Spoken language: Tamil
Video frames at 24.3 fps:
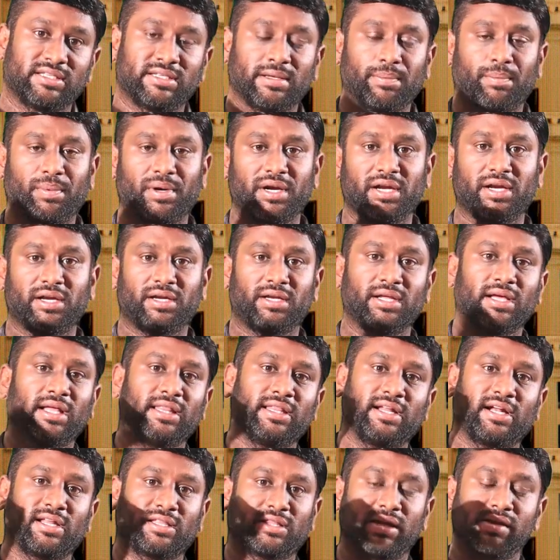செப் பண்ணிட்டு
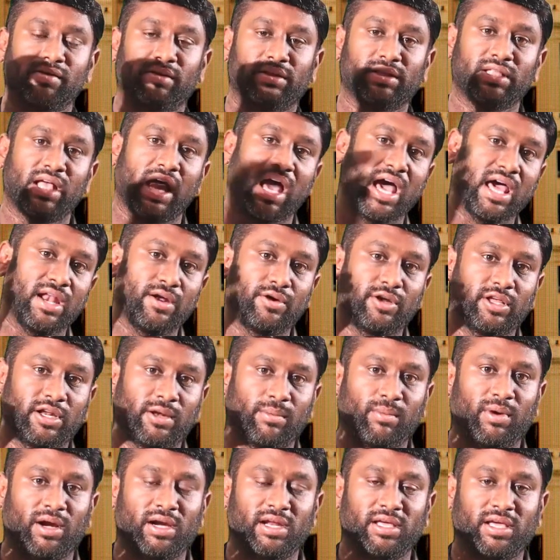அந்த இடத்துல வந்து
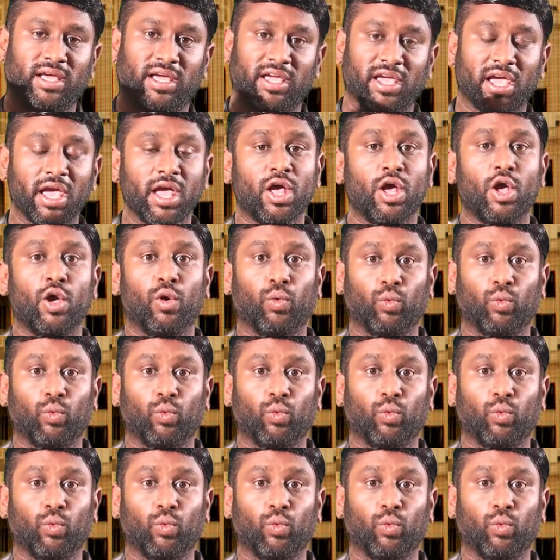ஆளுநர் மாளிகையை